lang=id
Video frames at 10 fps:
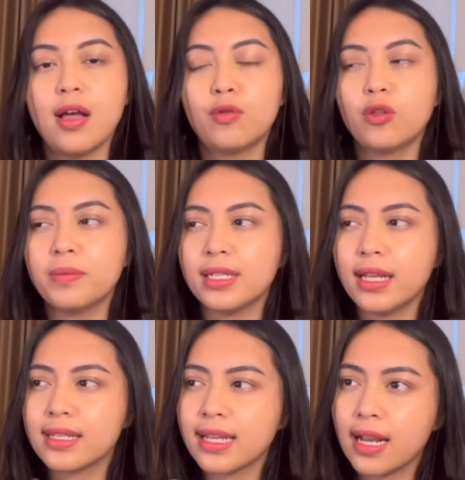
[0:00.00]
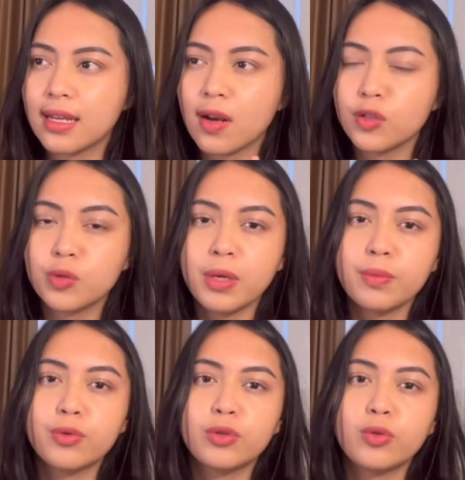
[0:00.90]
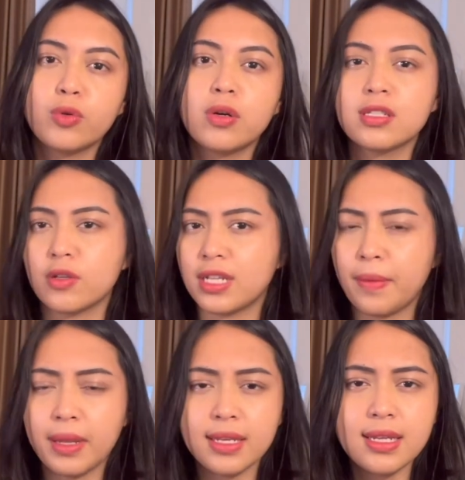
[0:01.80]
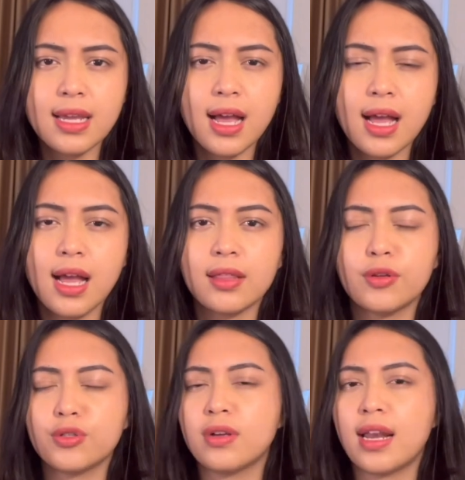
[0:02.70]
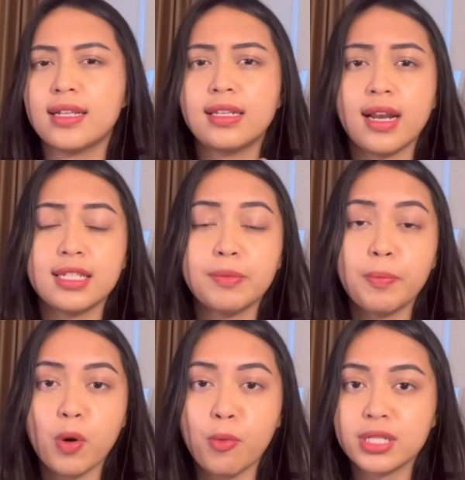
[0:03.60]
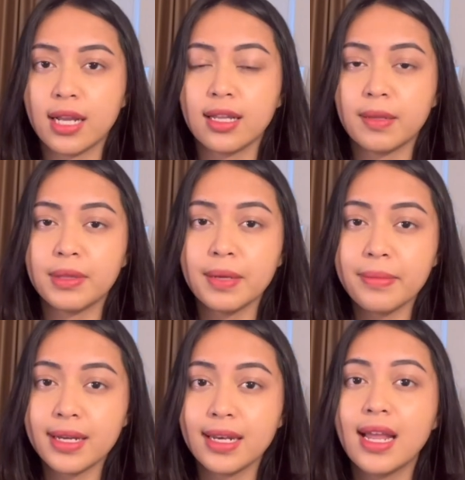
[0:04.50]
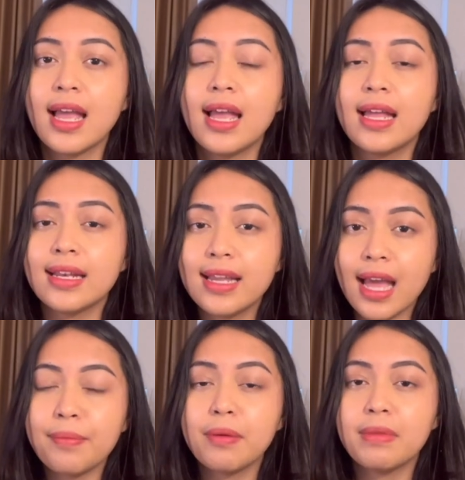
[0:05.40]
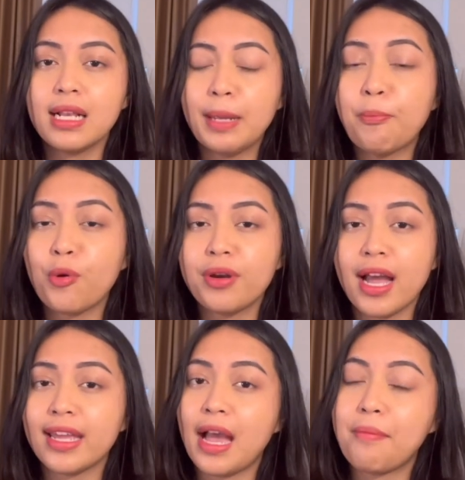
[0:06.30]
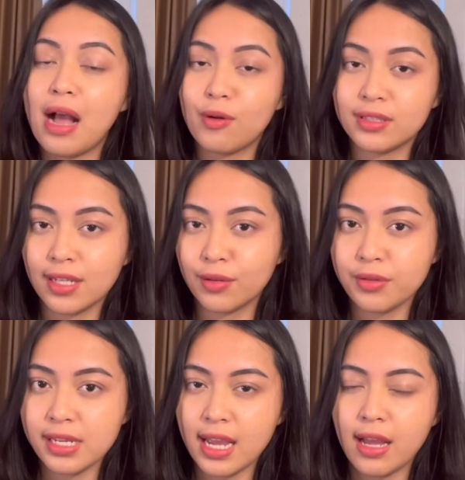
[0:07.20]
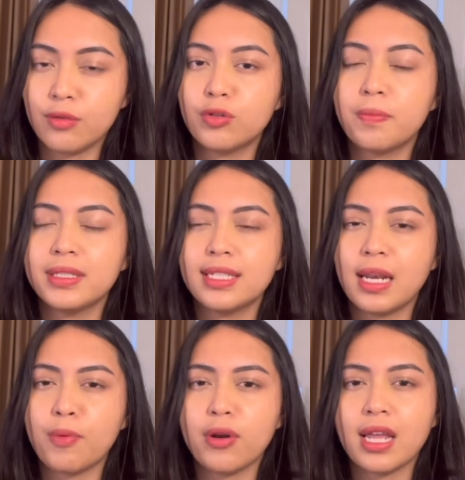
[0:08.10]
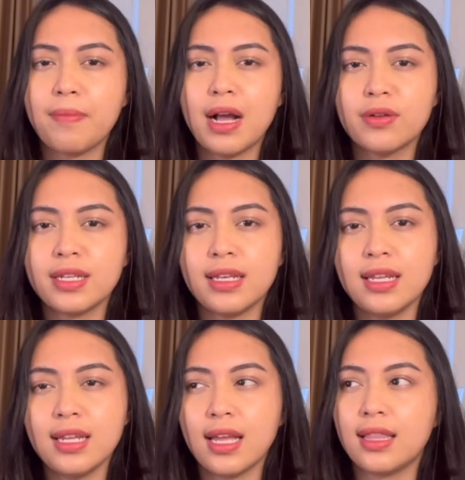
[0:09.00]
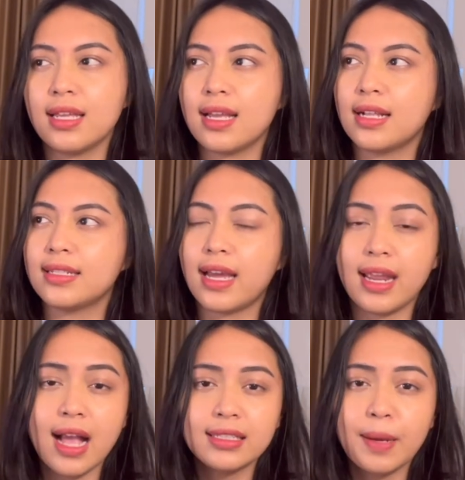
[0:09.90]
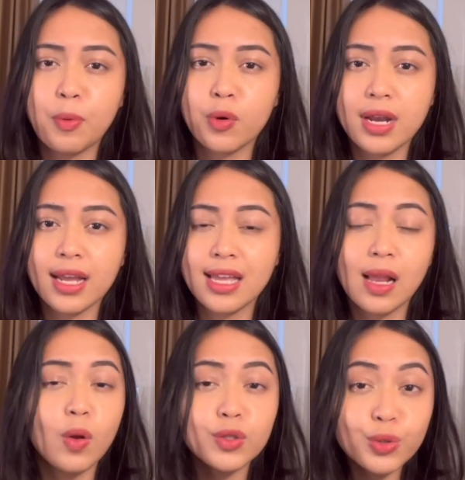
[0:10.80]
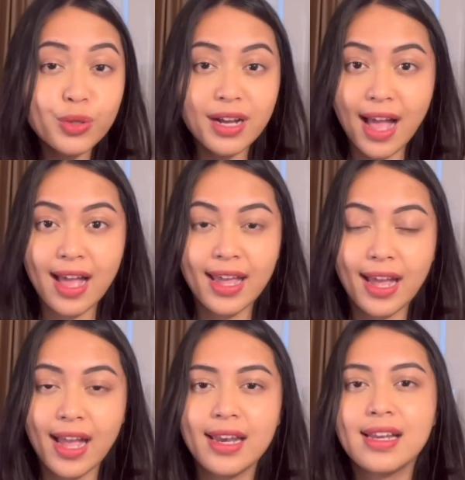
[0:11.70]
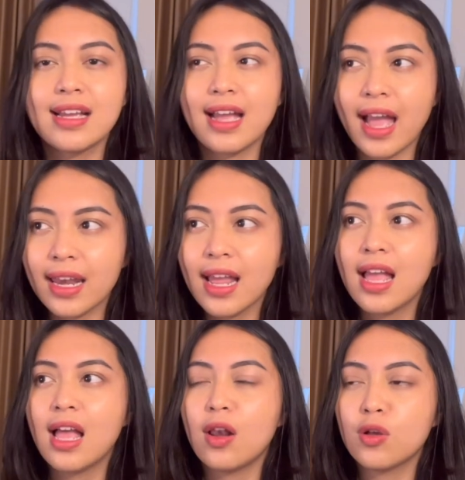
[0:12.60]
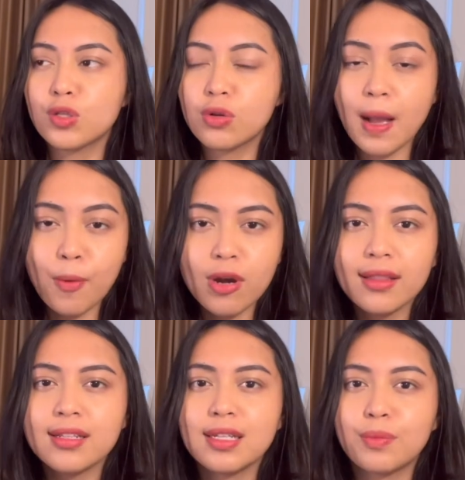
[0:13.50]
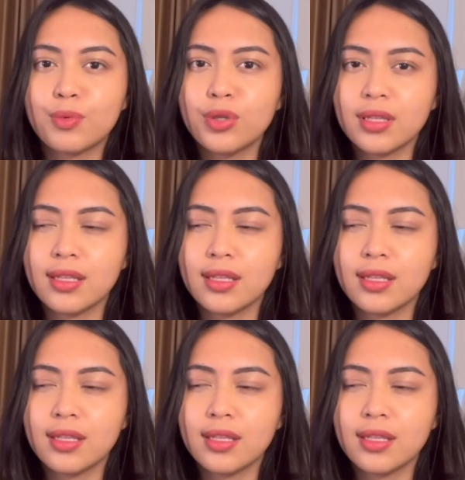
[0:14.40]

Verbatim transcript: untuk menjadi reseller lo cuman butuh sosial media terus juga rajin-rajin mempromosikan ke teman-teman dan memilih produk yang bagus tentunya untuk mencari produk yang bagus ini ya tinggal cari aja produk yang lo suka ya kan dengan lo suka produk tersebut